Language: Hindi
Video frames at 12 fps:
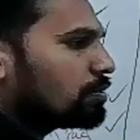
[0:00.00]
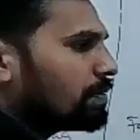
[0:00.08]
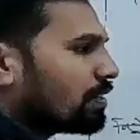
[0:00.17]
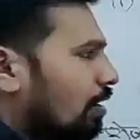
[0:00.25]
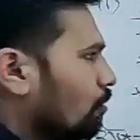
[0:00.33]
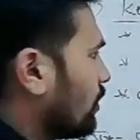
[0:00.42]

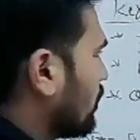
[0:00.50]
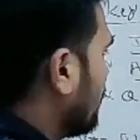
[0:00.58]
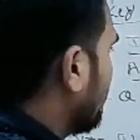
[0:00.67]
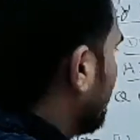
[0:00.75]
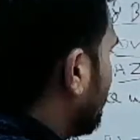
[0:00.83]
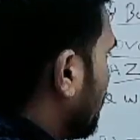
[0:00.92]
इसमें क्या होता
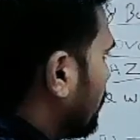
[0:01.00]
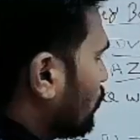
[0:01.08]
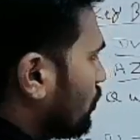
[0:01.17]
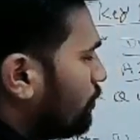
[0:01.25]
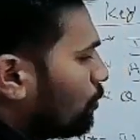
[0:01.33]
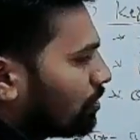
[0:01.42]
था ये वाला
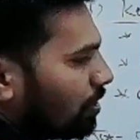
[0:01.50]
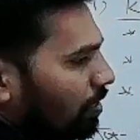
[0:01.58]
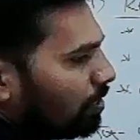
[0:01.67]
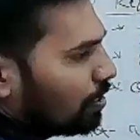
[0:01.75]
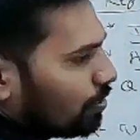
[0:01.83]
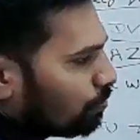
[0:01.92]
जो की
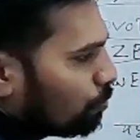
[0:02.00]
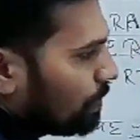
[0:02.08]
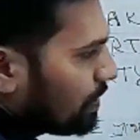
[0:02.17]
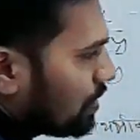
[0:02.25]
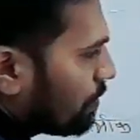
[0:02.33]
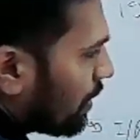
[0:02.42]
था वो
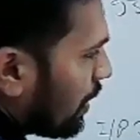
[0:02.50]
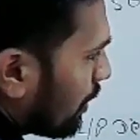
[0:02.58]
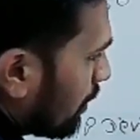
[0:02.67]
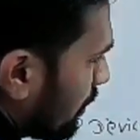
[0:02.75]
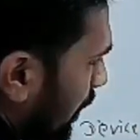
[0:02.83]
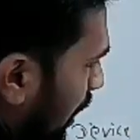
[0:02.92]
भी इसी प्रकार का